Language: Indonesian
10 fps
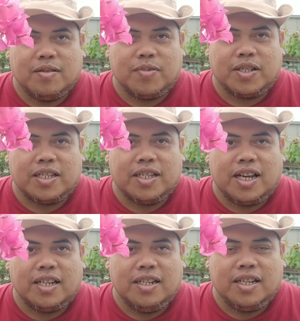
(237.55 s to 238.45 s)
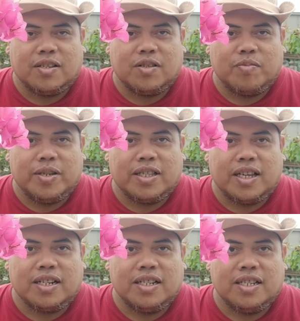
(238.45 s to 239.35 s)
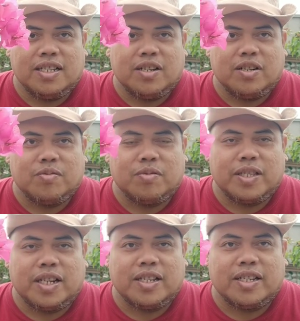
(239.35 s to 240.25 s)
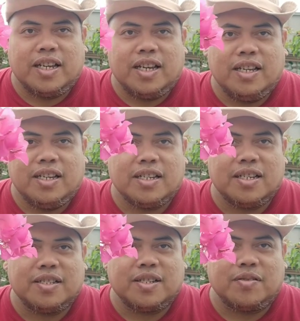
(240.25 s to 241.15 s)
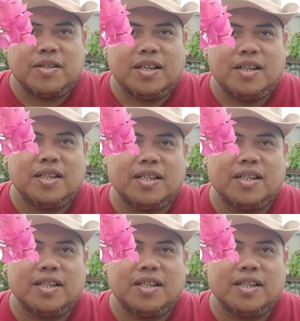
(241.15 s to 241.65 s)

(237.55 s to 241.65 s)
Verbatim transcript: pertanyaan atau komentar di kolom komentar saya. Insya Allah